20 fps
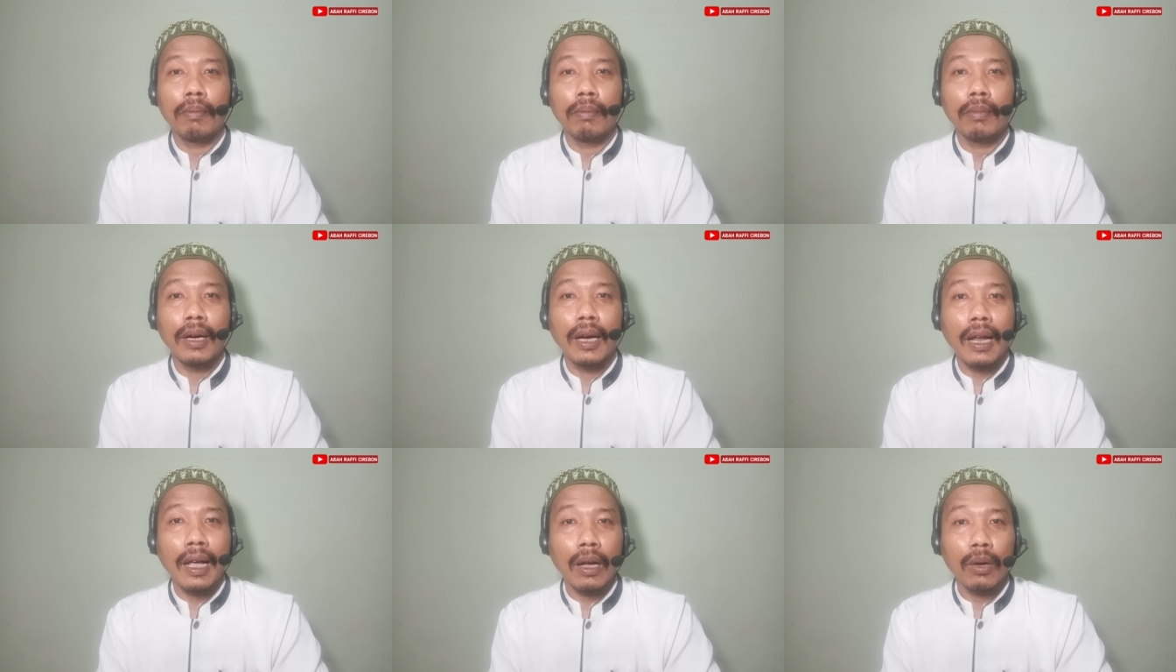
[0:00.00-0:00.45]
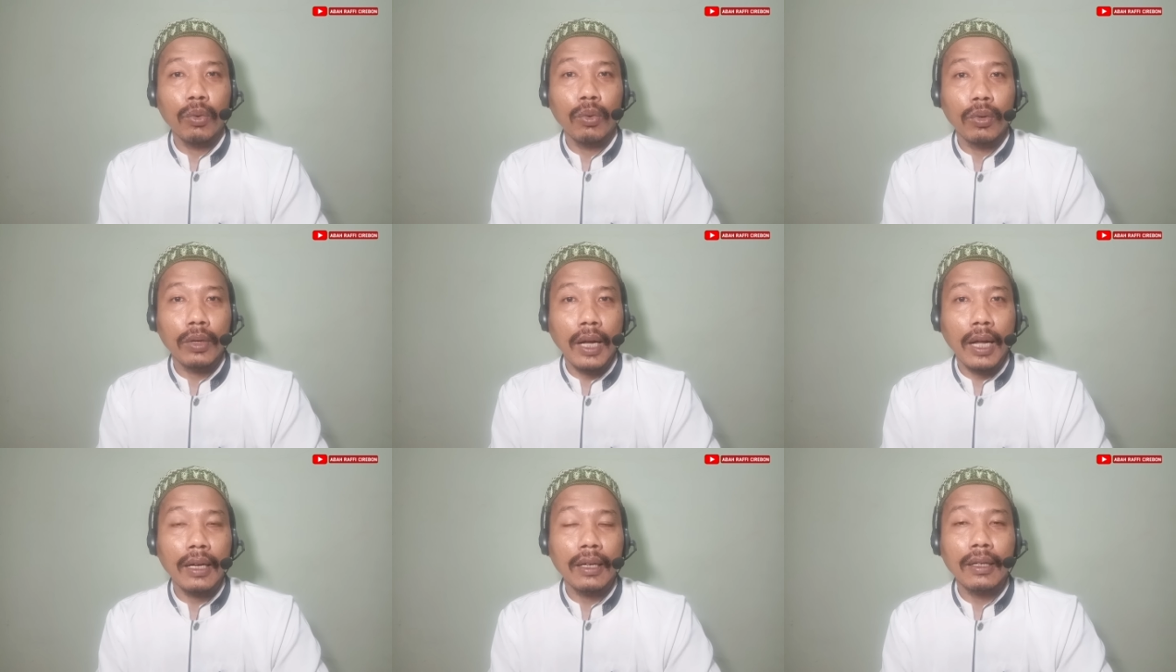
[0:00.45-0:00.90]

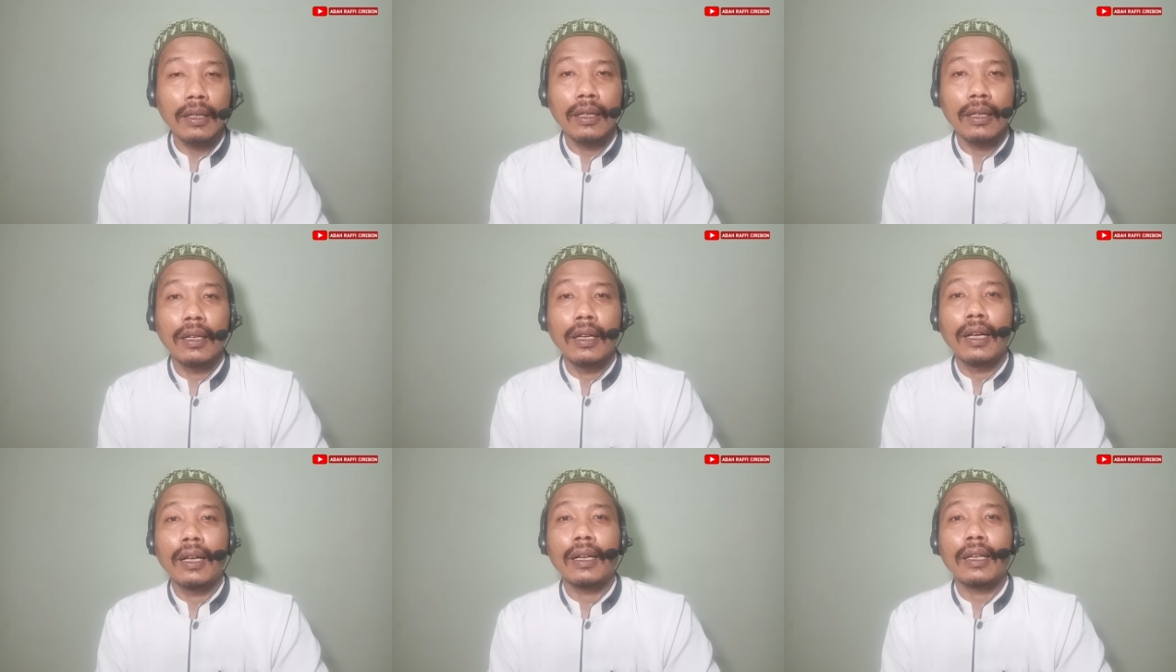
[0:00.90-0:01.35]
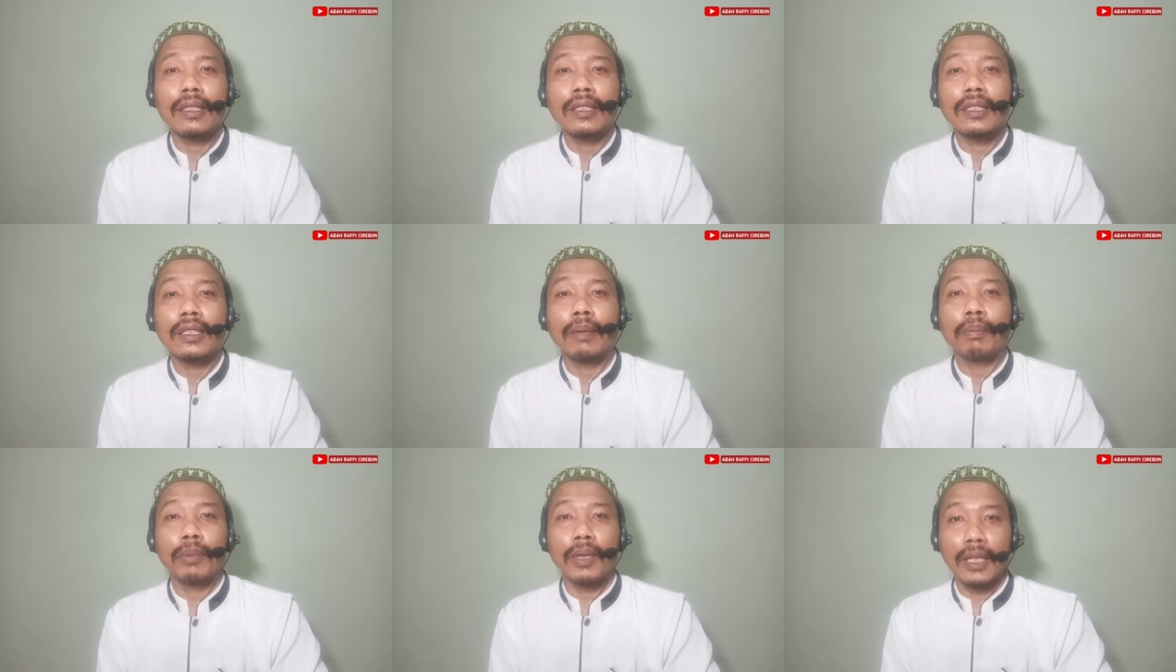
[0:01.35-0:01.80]
melakukan
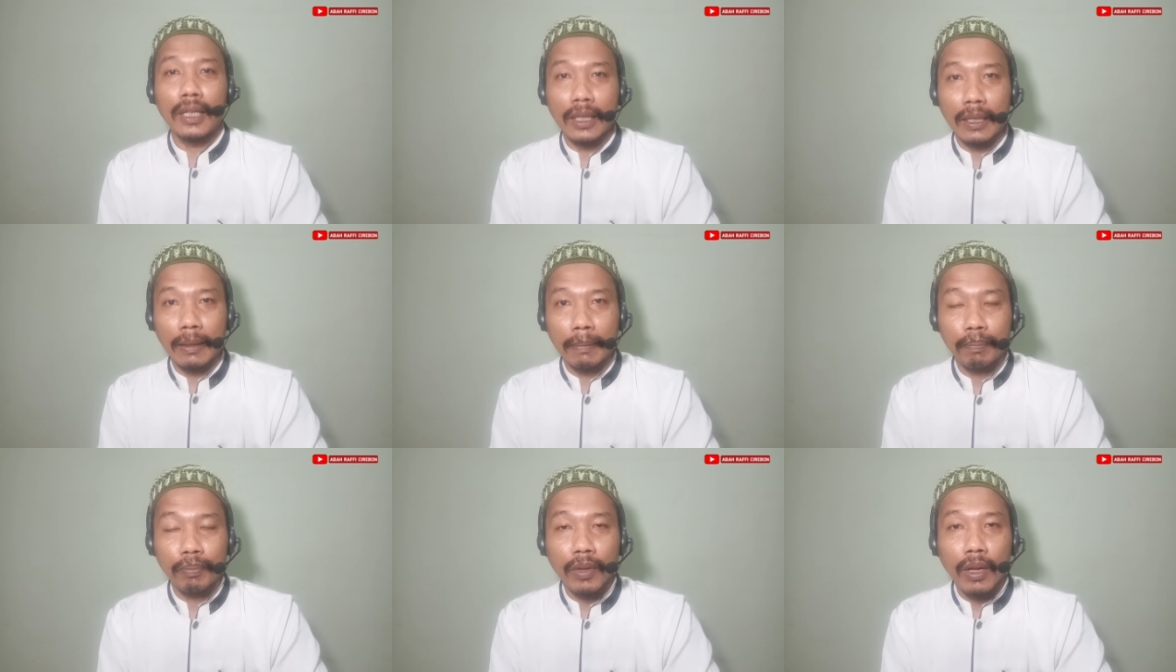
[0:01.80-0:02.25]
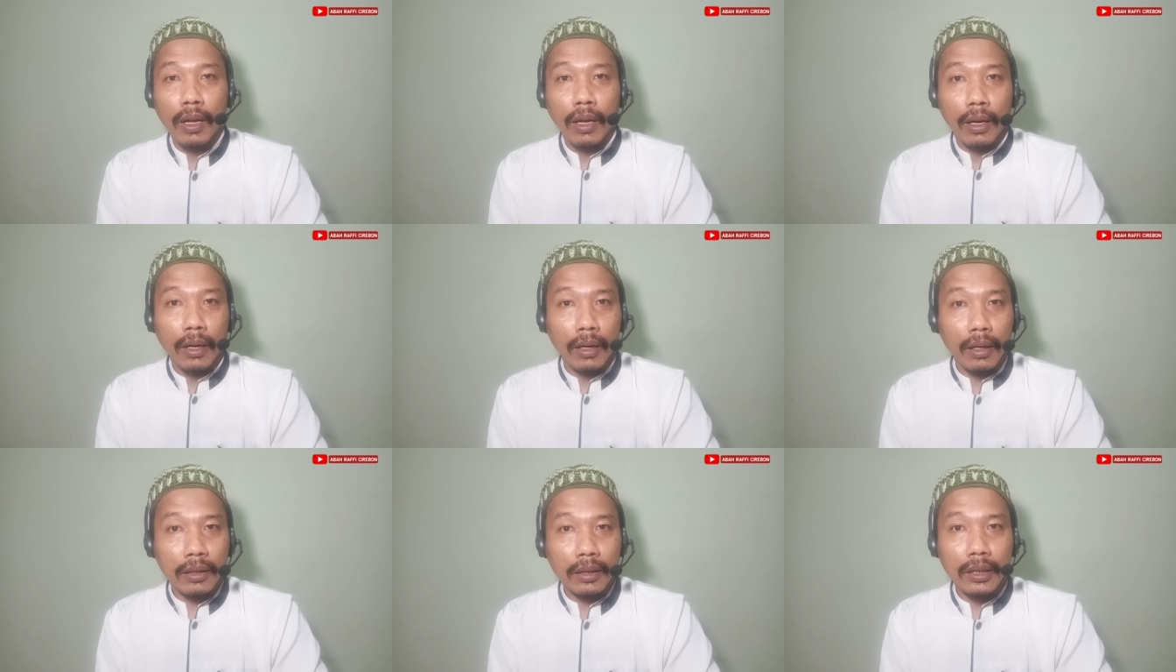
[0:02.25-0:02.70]
resep ini.
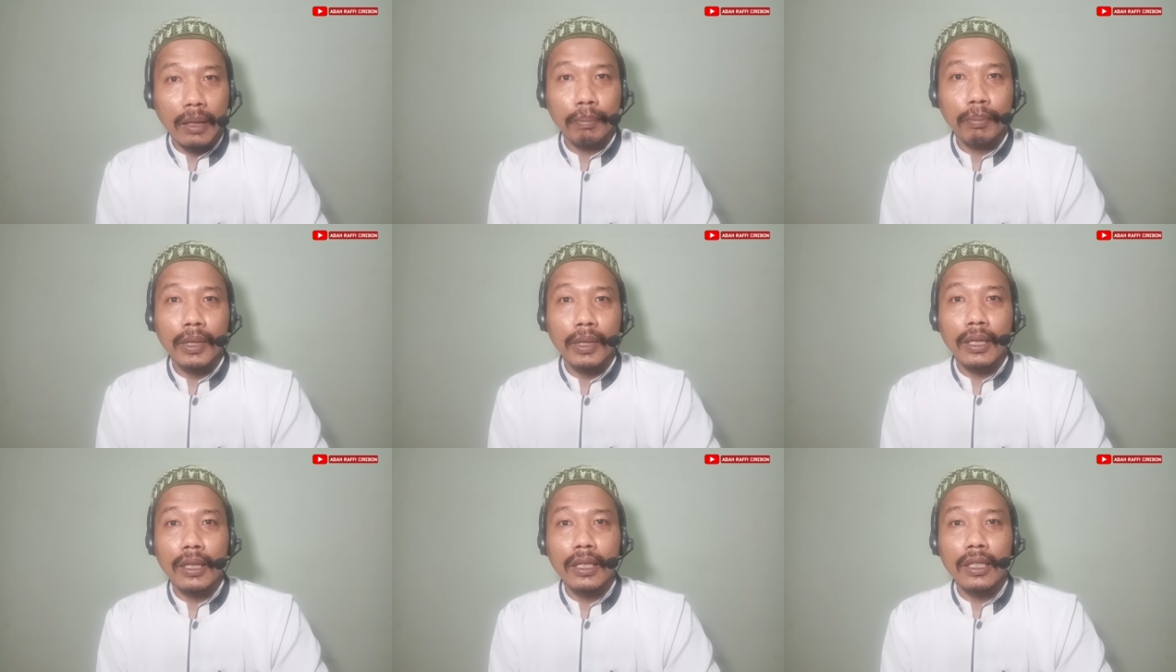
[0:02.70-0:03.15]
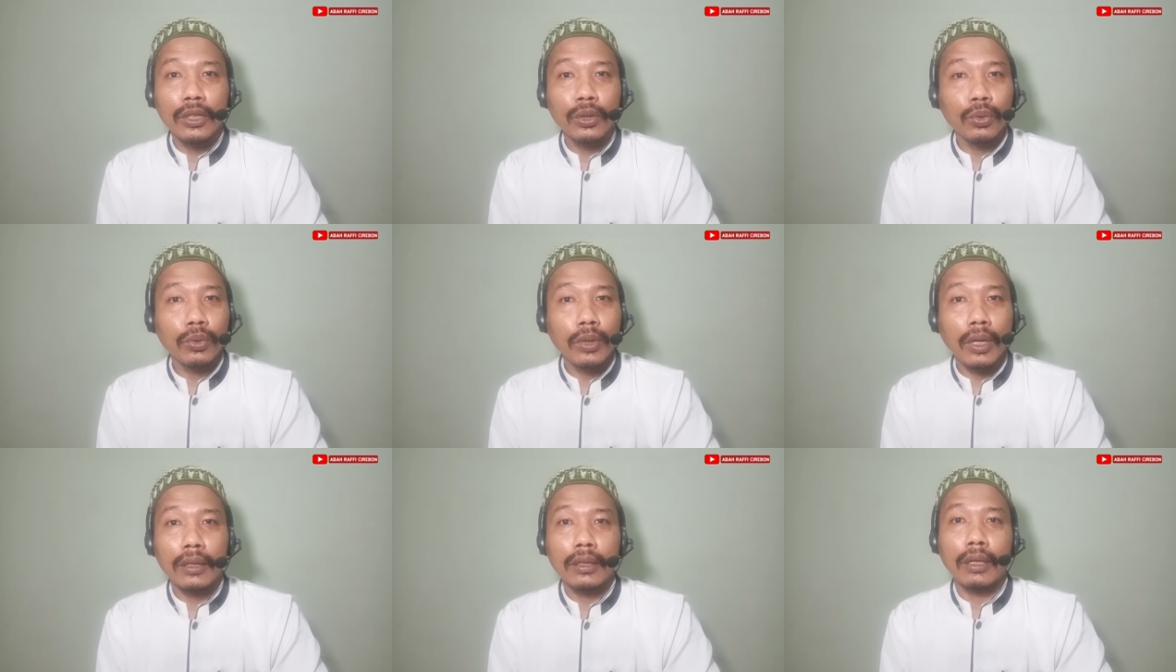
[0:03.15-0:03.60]
Resep ini
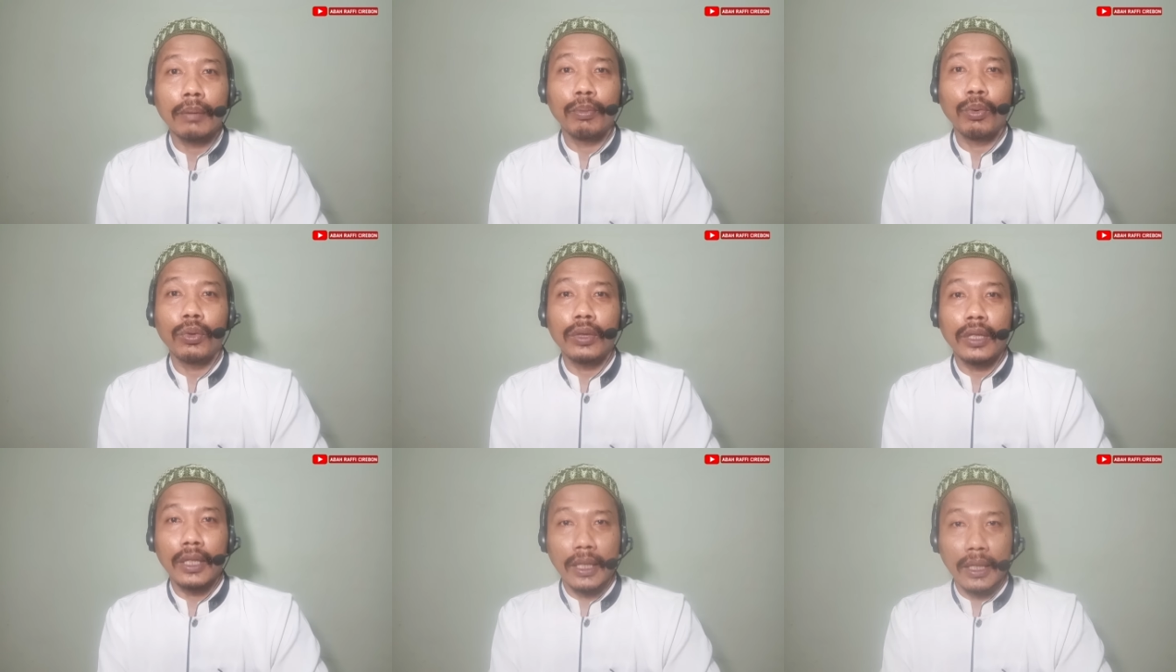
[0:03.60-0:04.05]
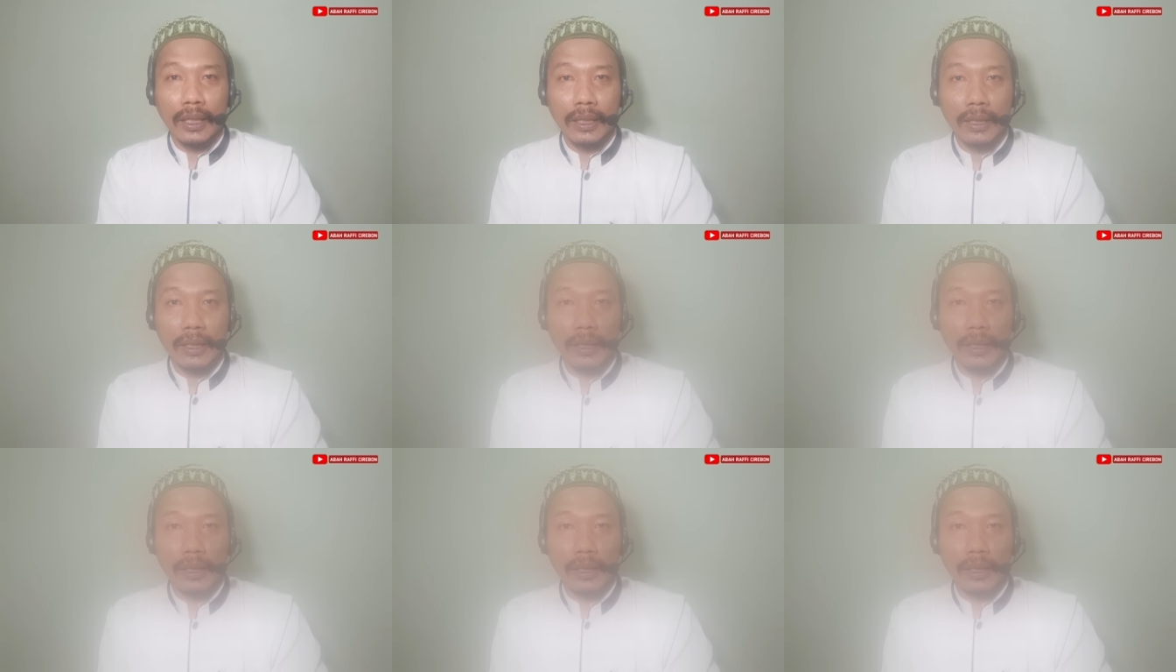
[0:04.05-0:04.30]
sudah terbukti.